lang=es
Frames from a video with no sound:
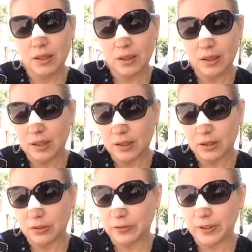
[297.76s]
Él
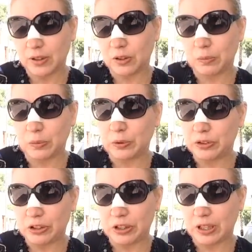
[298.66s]
está sufriendo
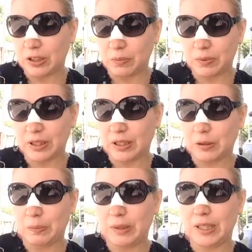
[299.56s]
mucho, ya no puede
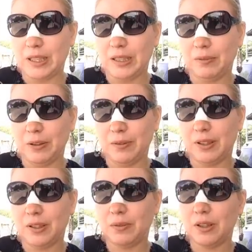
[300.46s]
comer y
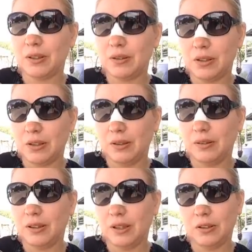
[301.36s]
vive nervioso
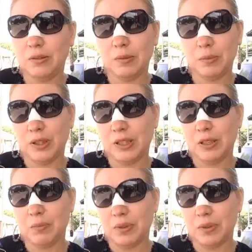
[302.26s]
y no va a poder ni